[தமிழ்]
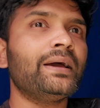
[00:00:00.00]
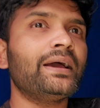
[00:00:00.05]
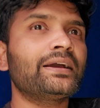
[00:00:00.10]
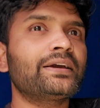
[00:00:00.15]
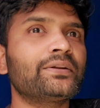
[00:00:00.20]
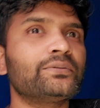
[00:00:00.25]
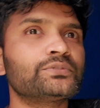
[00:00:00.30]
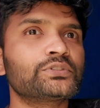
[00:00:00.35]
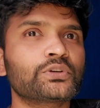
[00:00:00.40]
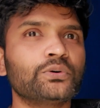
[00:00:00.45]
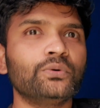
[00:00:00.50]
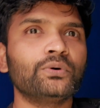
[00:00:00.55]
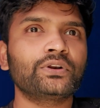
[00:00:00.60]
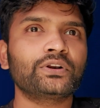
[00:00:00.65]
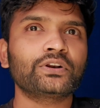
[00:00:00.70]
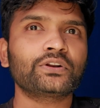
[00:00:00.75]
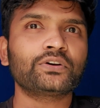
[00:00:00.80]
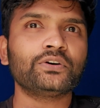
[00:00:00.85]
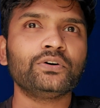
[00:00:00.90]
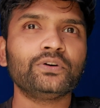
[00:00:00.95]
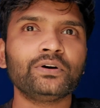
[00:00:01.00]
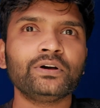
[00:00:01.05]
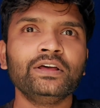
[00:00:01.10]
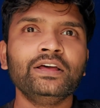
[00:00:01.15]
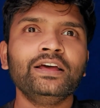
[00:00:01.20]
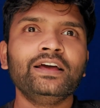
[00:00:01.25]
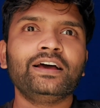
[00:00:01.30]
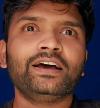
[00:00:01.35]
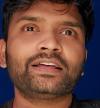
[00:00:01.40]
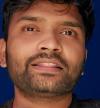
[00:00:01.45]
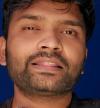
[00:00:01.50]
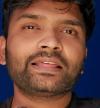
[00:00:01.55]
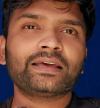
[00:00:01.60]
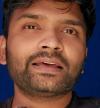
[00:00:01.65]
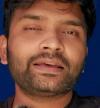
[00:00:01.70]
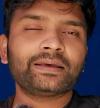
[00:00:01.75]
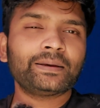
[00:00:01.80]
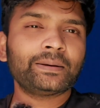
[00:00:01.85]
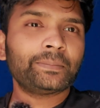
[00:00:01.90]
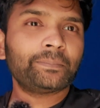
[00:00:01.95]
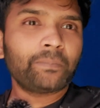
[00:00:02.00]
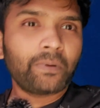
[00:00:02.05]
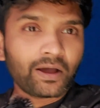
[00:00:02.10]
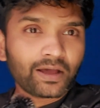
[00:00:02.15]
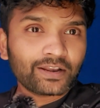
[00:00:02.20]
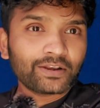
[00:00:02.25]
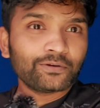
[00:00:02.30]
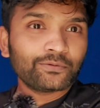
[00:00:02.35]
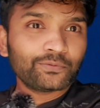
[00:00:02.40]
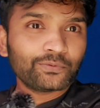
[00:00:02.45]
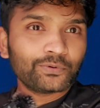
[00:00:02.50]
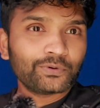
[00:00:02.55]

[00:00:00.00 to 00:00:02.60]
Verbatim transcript: பேக்ரவுண்ட் ஸ்கோர் இருக்கும் அந்த பால்